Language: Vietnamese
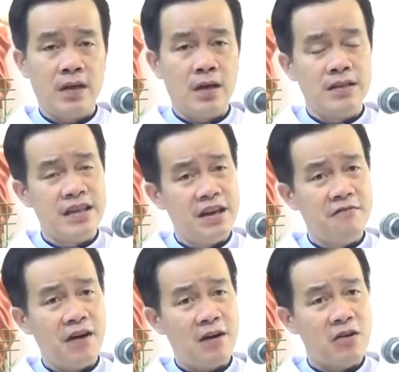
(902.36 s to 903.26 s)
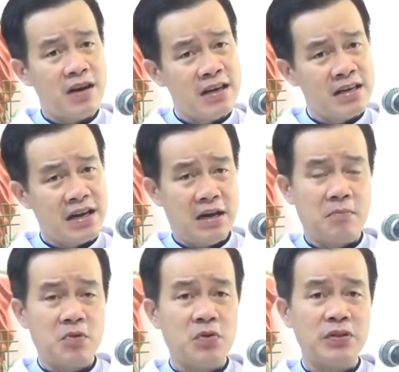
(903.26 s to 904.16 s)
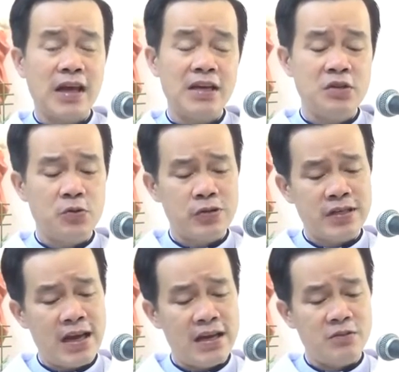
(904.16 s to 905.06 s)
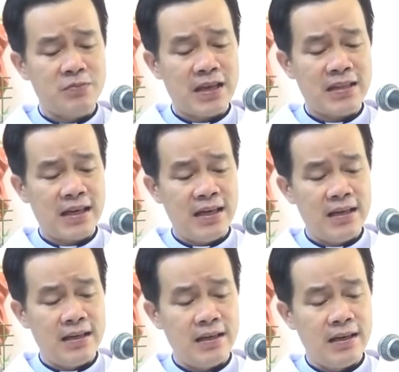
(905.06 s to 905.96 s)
nhìn vào kinh nghiệm của thánh du xe chúng ta thấy